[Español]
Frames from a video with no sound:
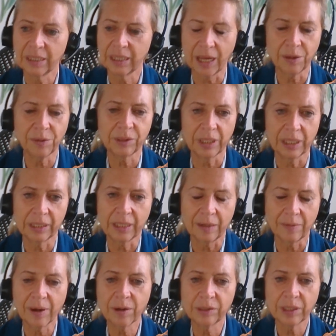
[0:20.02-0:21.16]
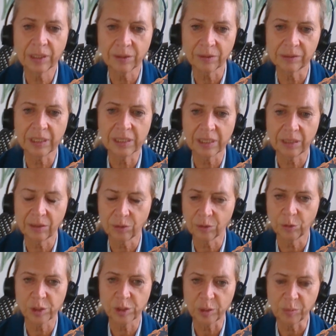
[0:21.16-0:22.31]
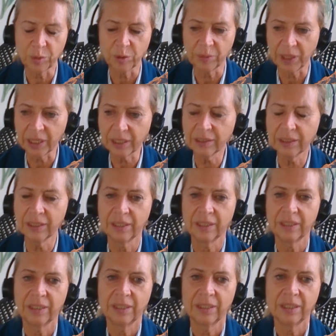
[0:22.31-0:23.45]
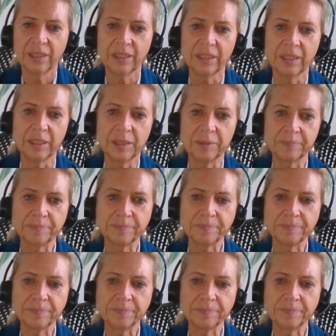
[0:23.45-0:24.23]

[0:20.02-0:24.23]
claro que el trabajo de Condesan lo conocen muy bien y,